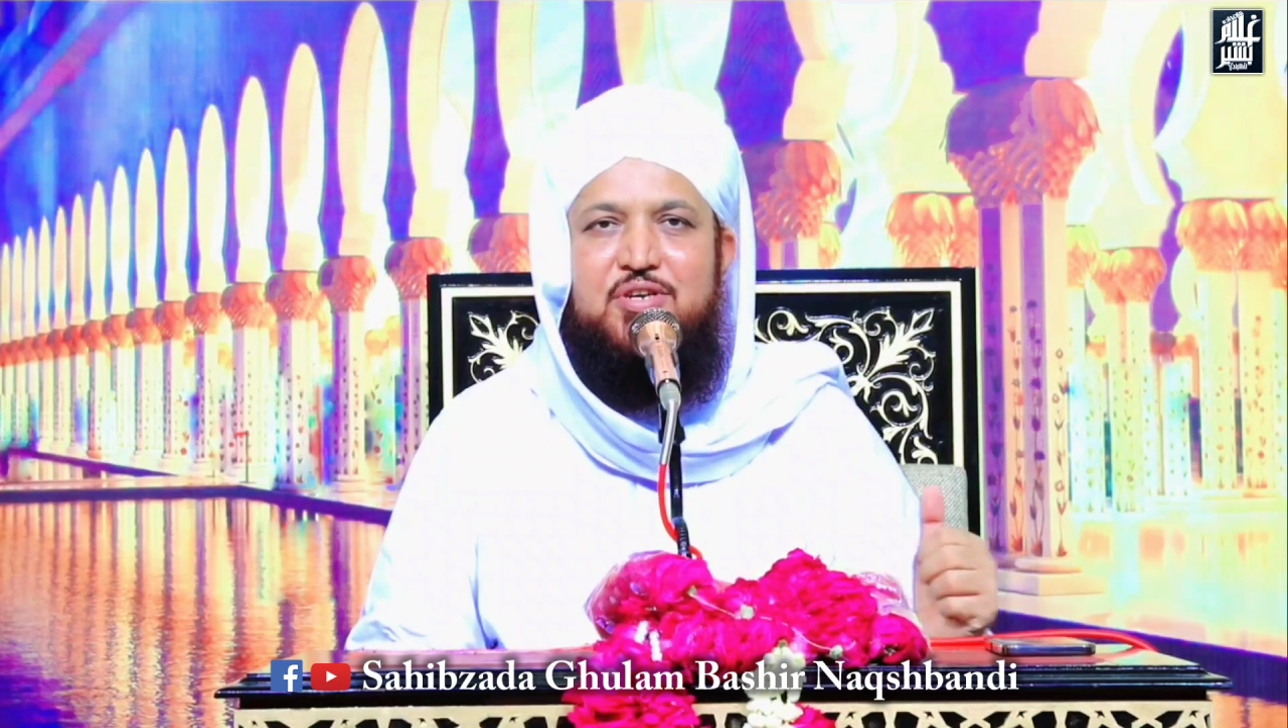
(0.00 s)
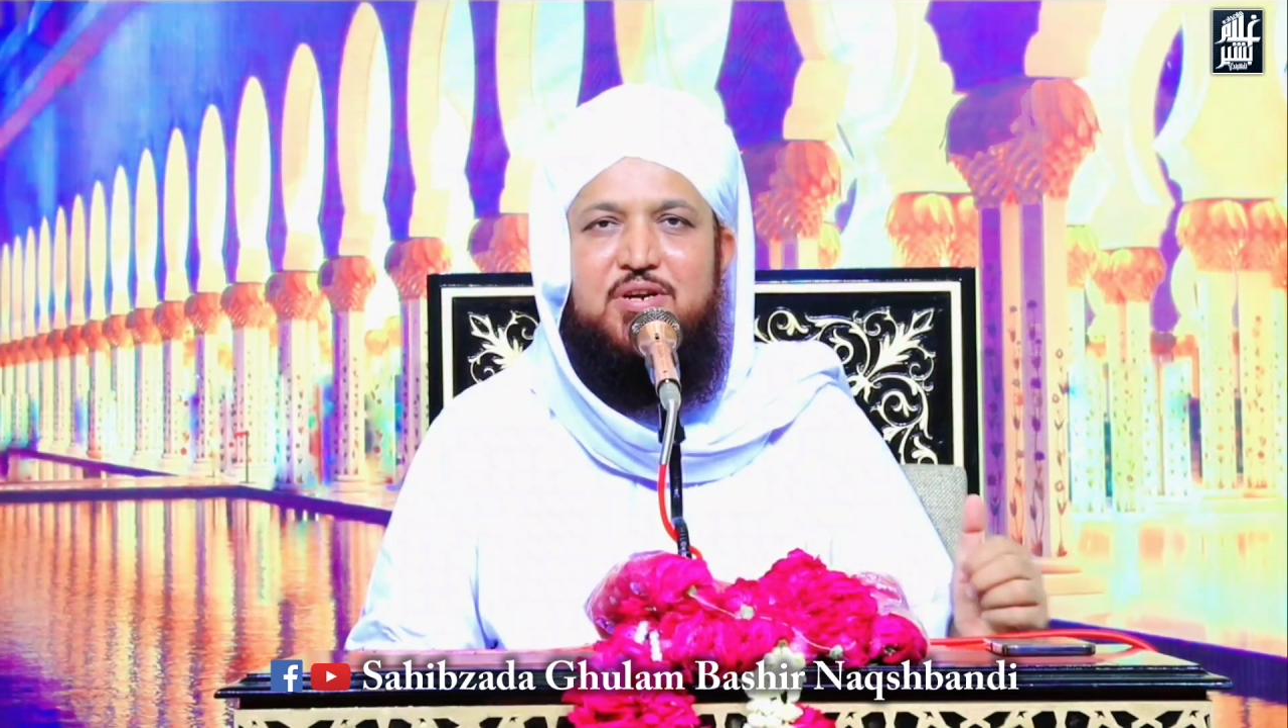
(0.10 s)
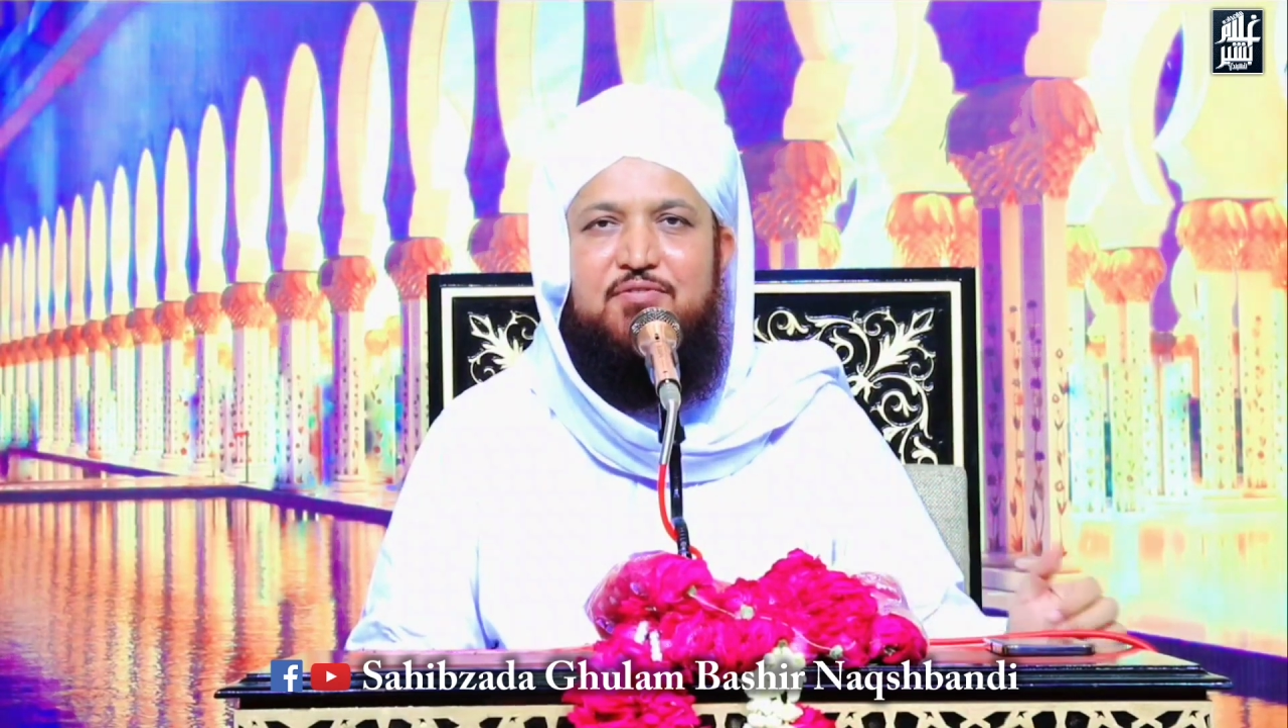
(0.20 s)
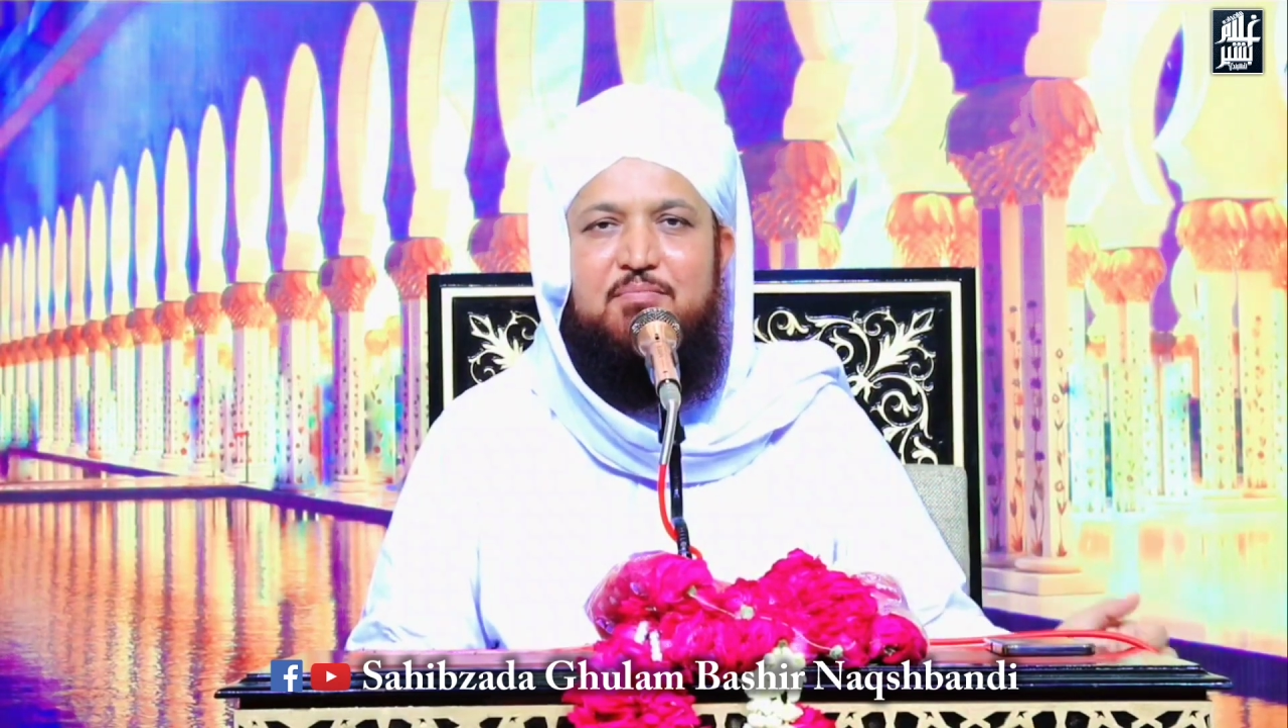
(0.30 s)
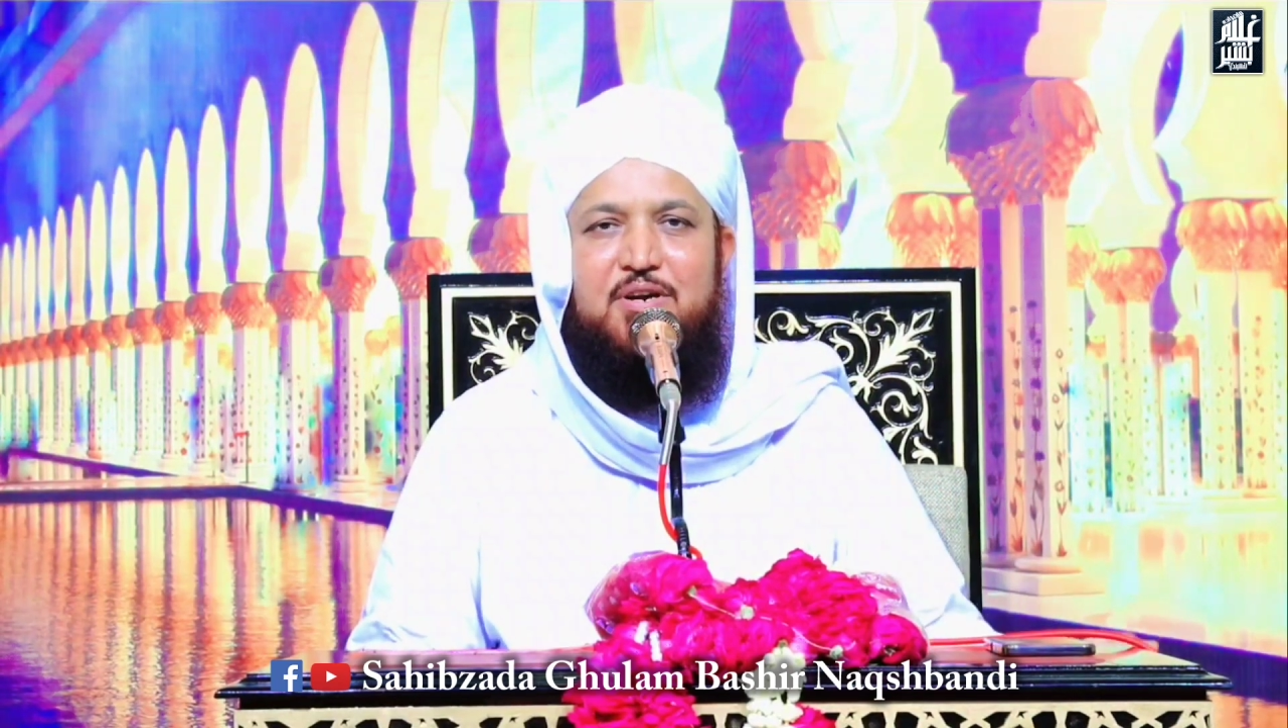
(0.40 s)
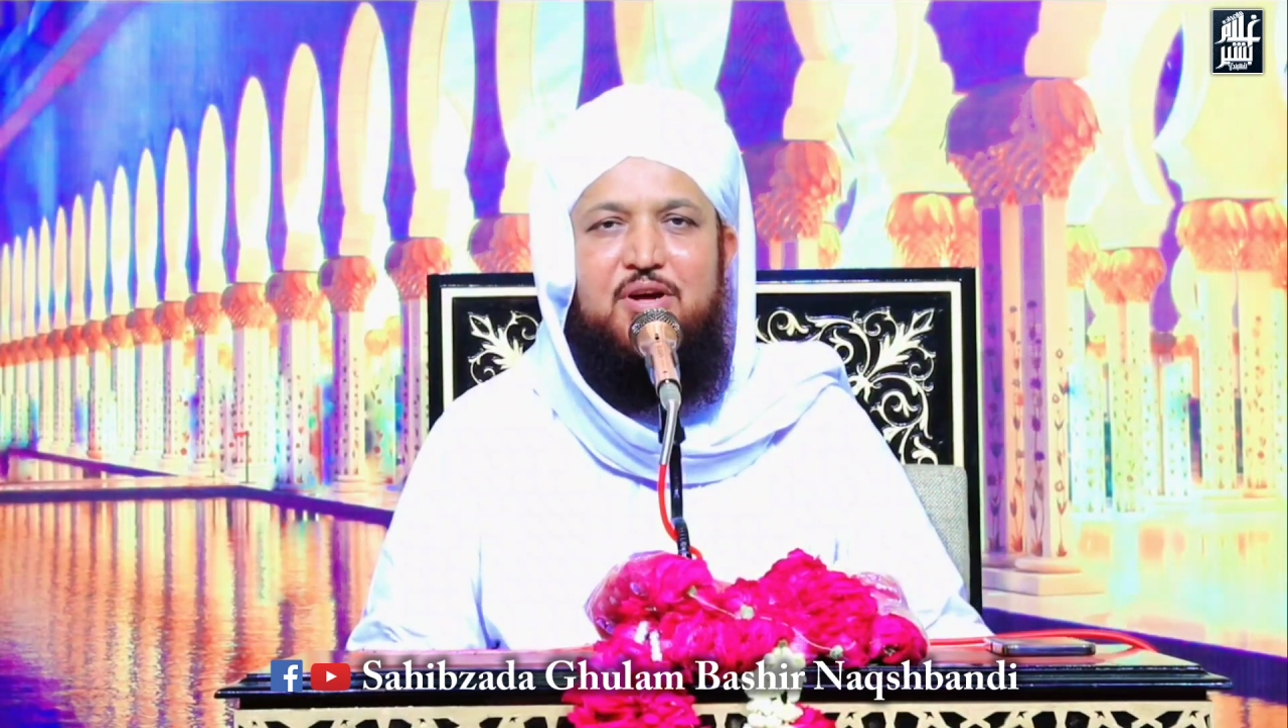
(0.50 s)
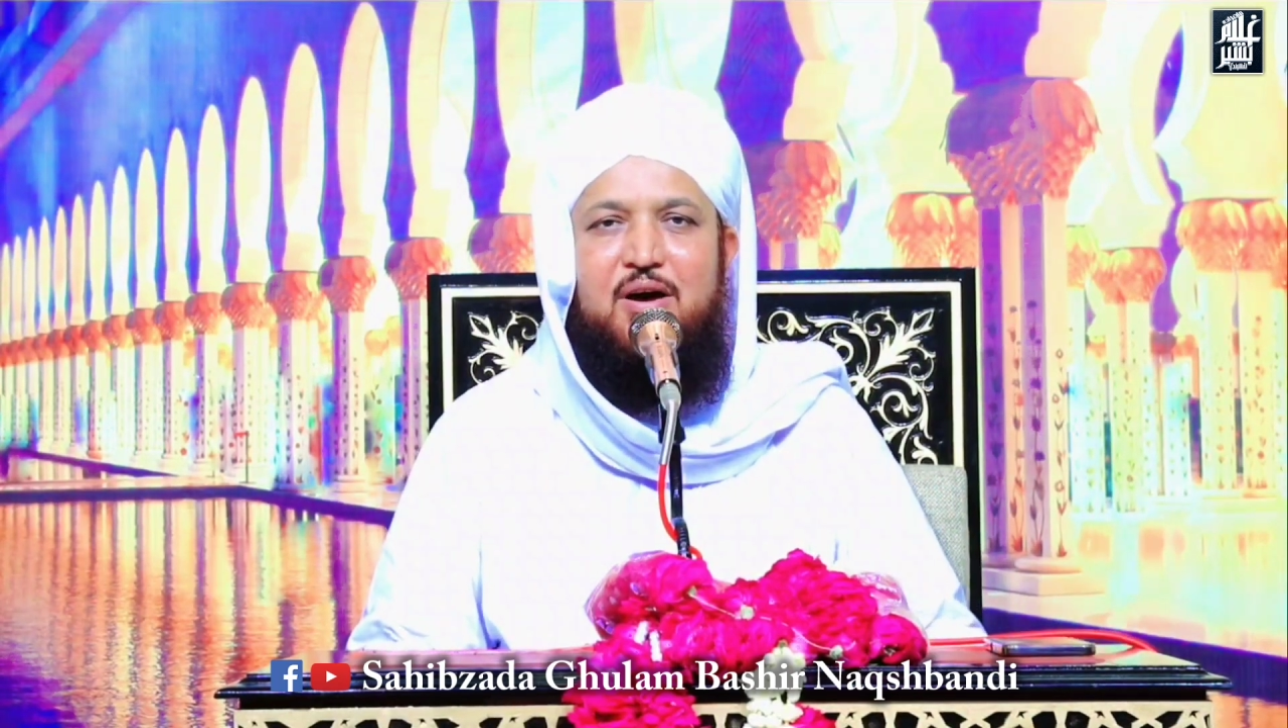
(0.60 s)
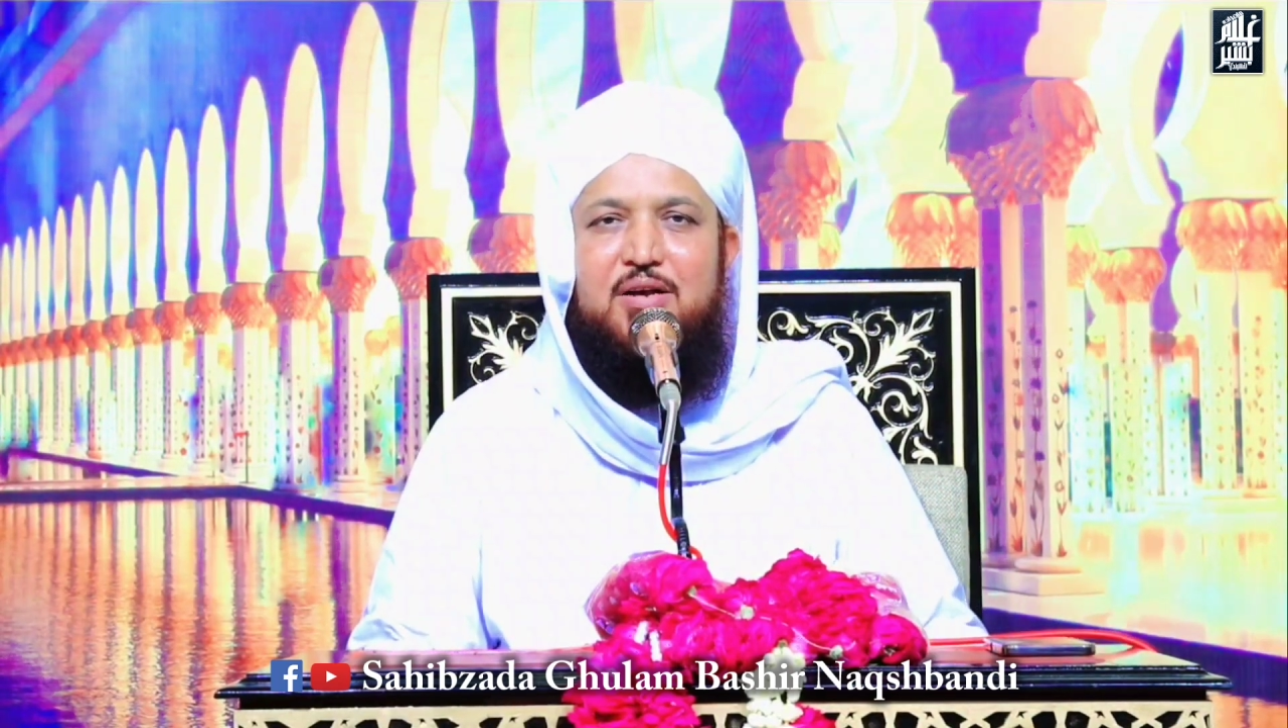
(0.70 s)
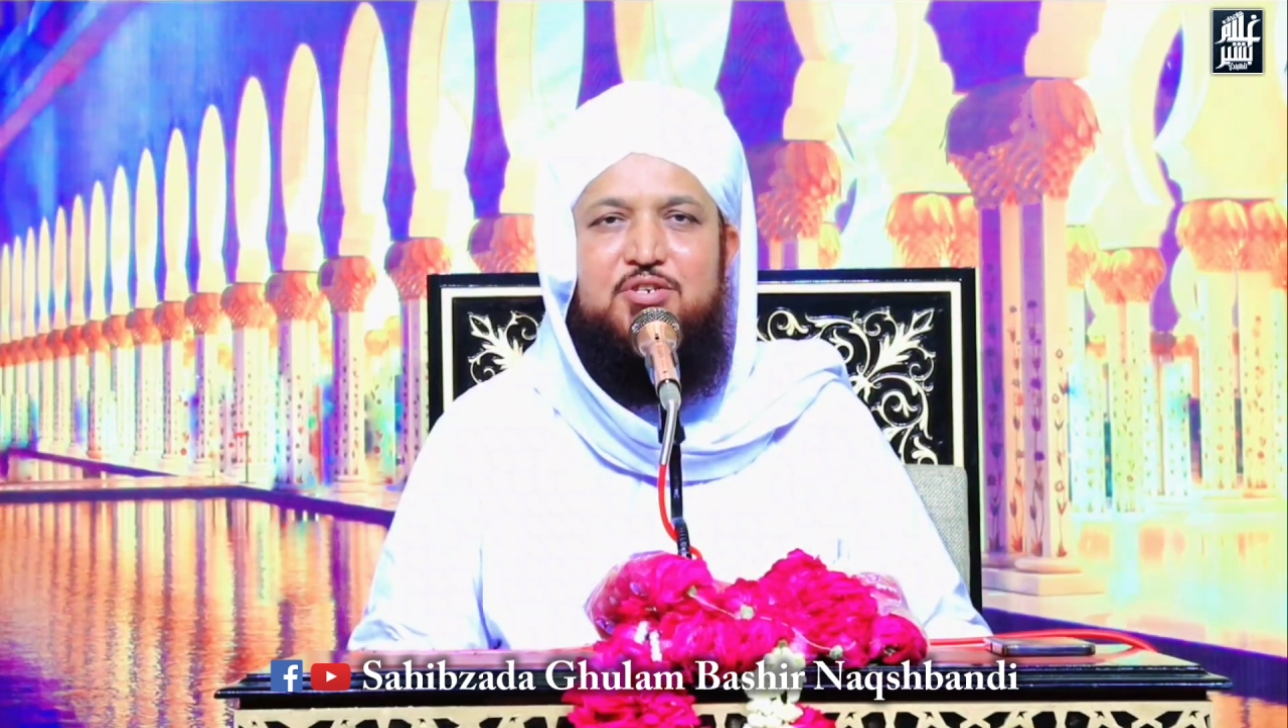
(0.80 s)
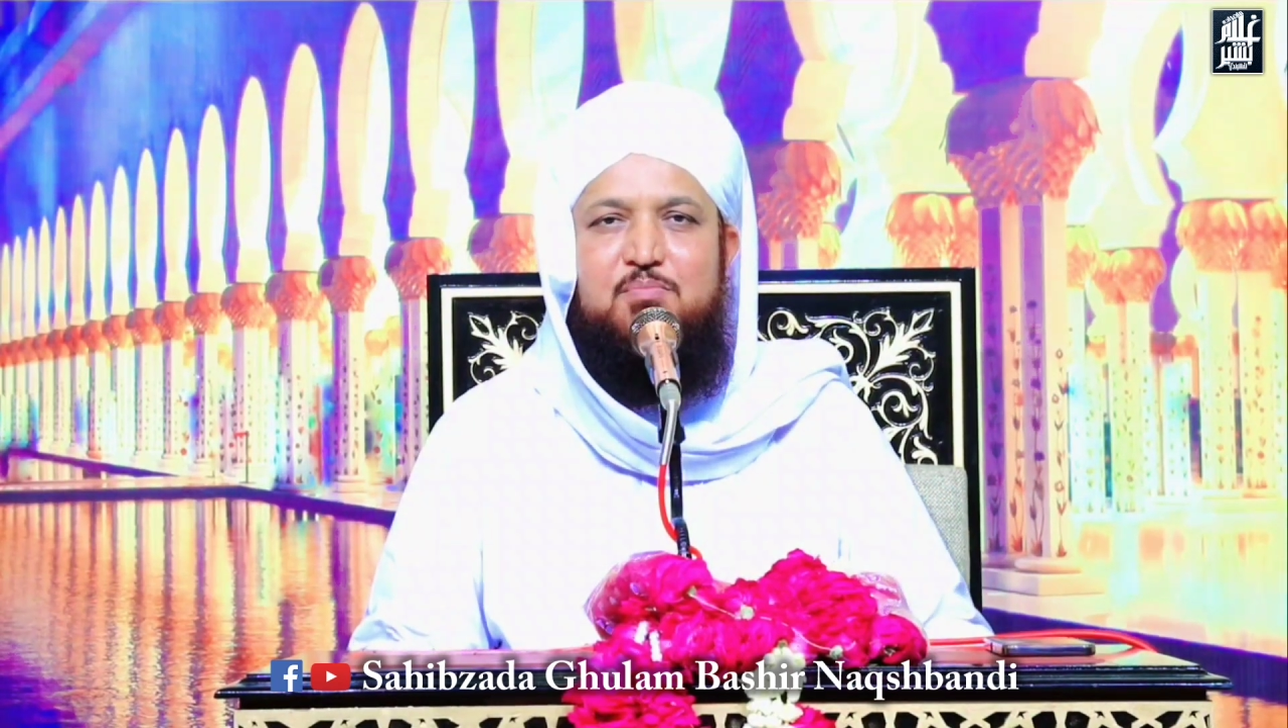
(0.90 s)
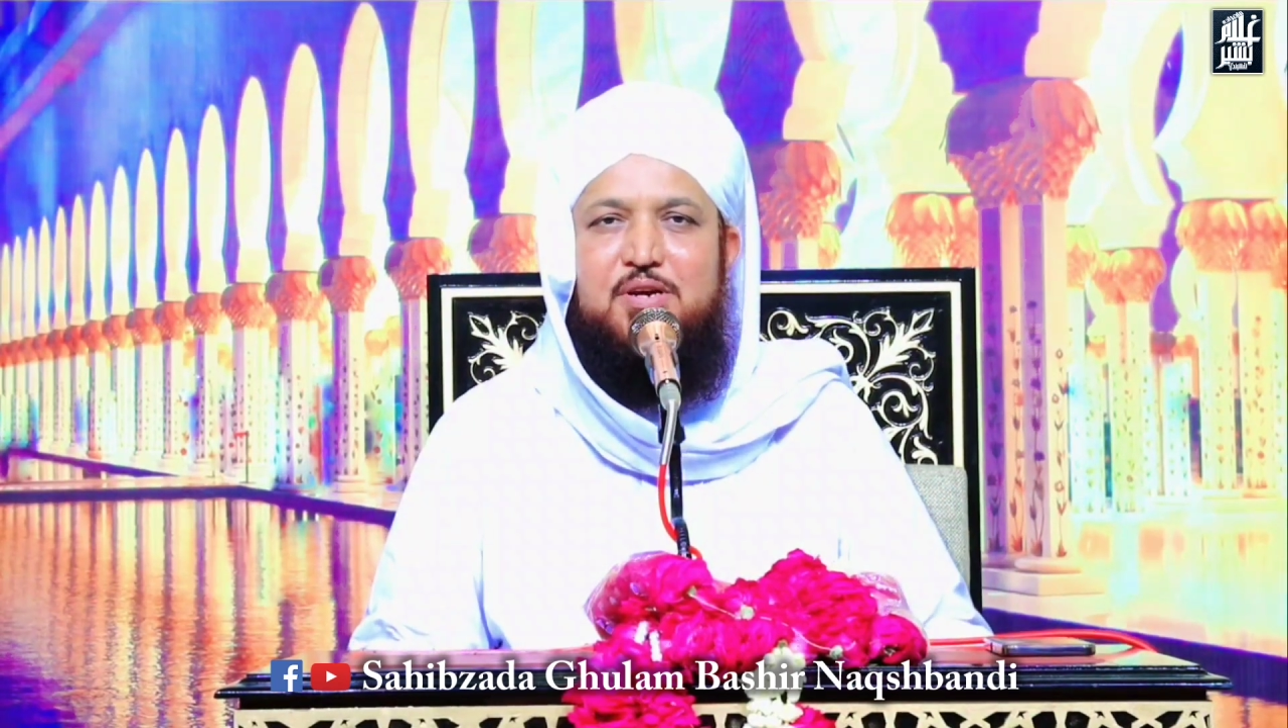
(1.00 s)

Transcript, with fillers: सिर्फ मिठास